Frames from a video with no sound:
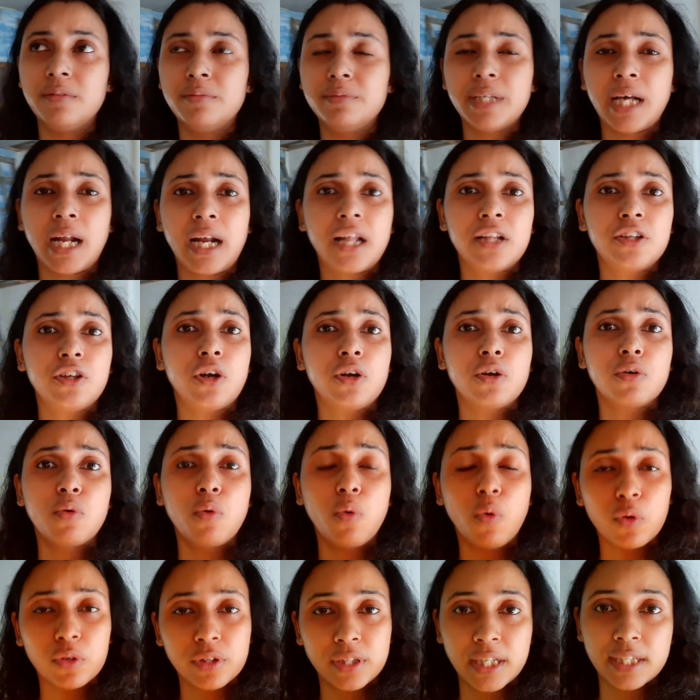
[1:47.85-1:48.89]
যারা ধরো
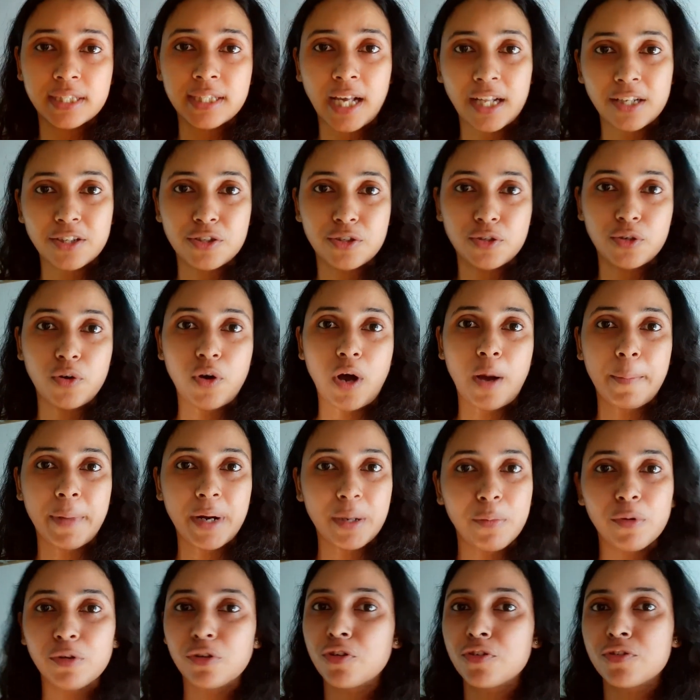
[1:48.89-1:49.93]
করতে চাচ্ছ আমার
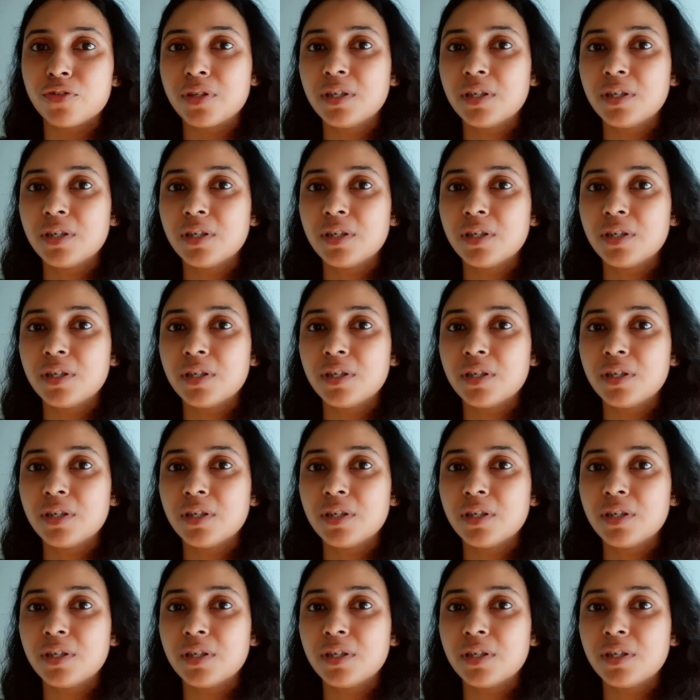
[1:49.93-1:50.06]
মতো